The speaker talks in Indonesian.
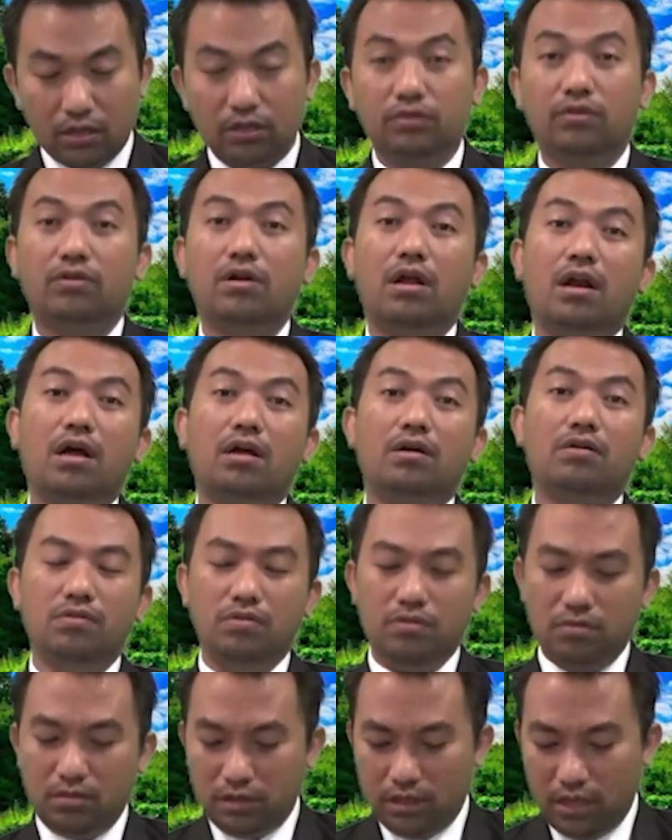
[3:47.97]

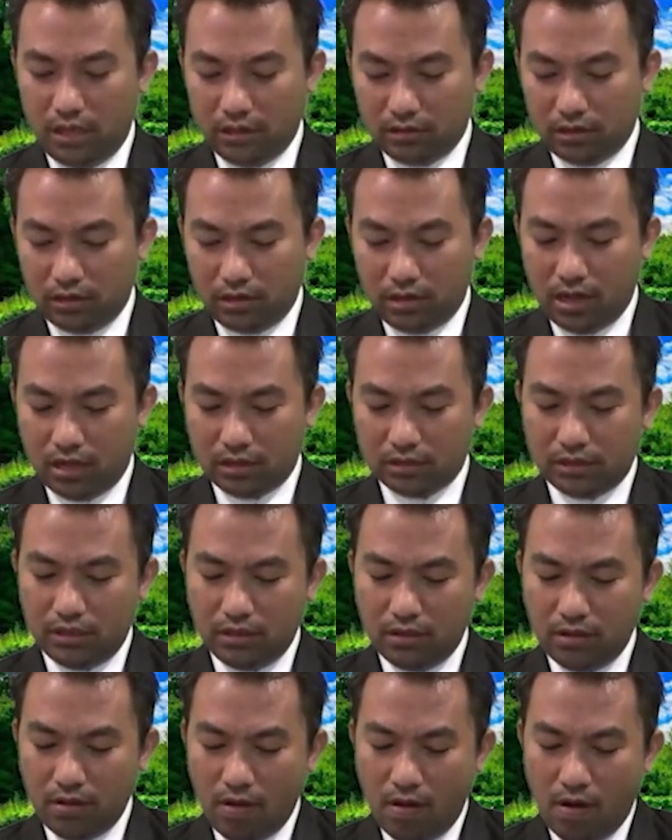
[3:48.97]
Saudaraku yang
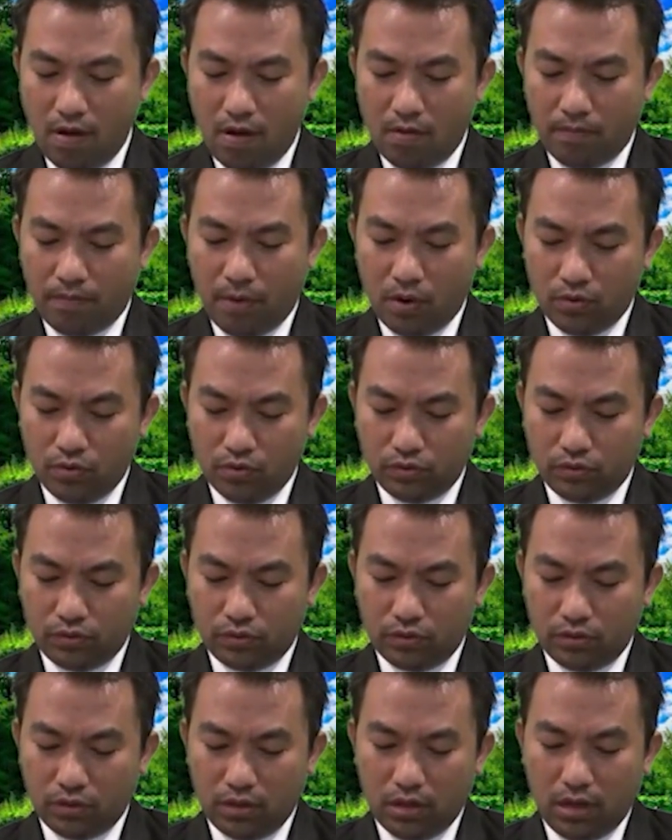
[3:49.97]
terkasih,
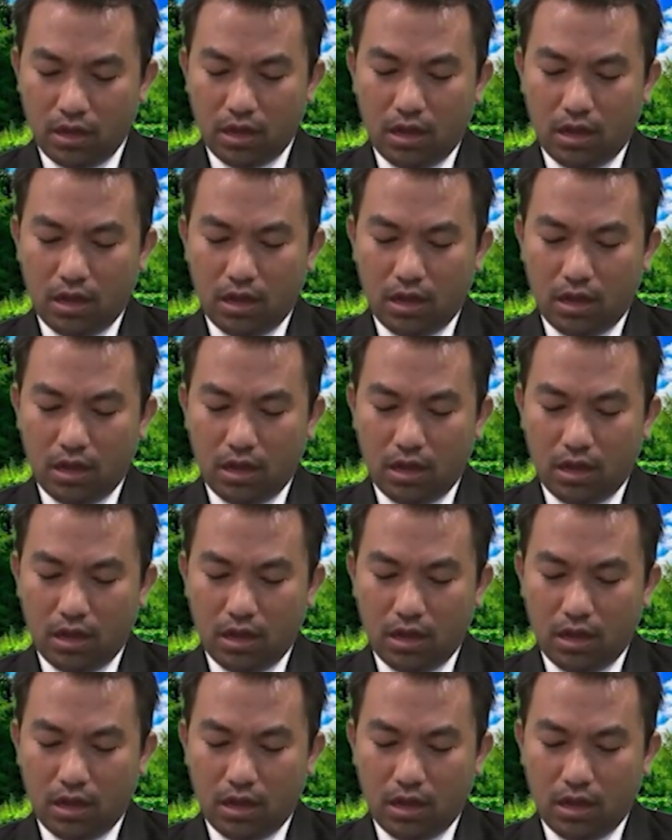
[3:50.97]
Paulus